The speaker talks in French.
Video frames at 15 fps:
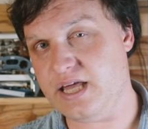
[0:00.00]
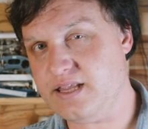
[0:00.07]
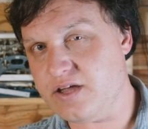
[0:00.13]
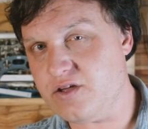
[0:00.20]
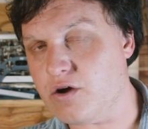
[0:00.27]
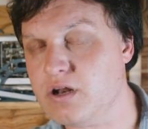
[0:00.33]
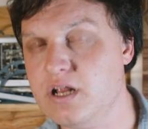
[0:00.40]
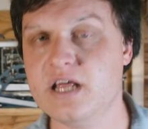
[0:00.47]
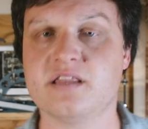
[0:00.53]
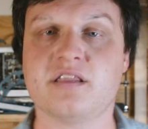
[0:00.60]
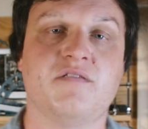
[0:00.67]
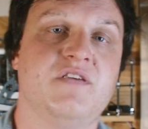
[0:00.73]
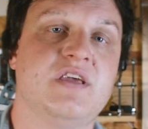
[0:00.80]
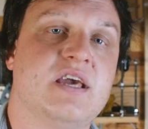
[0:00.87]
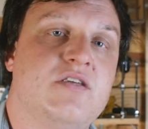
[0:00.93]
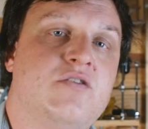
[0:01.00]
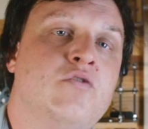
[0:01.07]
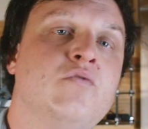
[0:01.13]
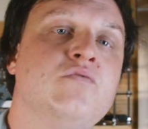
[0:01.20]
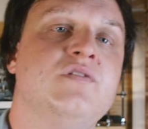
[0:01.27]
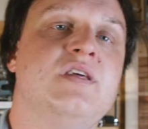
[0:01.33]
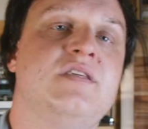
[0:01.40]
Et d'ailleurs,
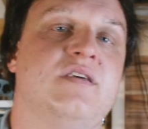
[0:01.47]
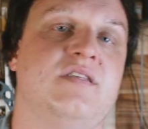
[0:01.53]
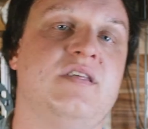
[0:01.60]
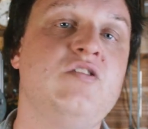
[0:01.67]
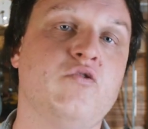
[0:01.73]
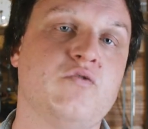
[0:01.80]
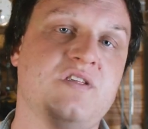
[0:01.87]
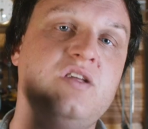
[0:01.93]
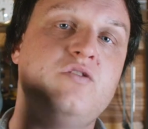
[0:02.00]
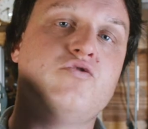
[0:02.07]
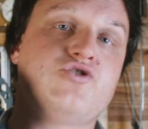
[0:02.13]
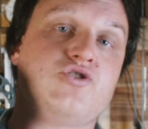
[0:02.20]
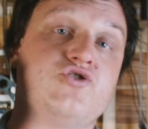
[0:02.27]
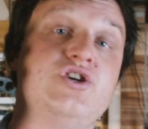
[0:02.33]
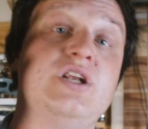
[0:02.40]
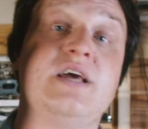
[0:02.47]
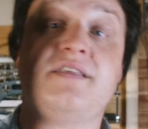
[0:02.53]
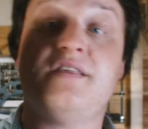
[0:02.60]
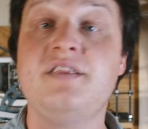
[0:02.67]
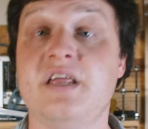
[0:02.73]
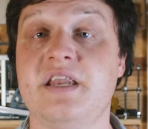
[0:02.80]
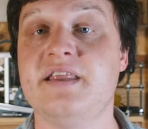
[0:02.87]
l'électrification nécessite aussi de changer la
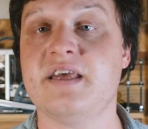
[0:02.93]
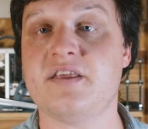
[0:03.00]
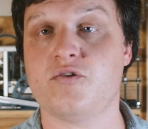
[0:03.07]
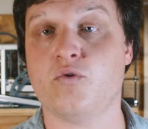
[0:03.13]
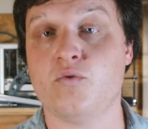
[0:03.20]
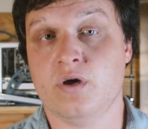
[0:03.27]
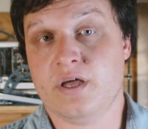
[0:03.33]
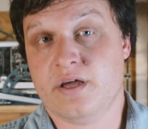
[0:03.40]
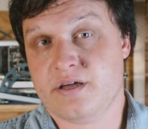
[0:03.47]
signalisation,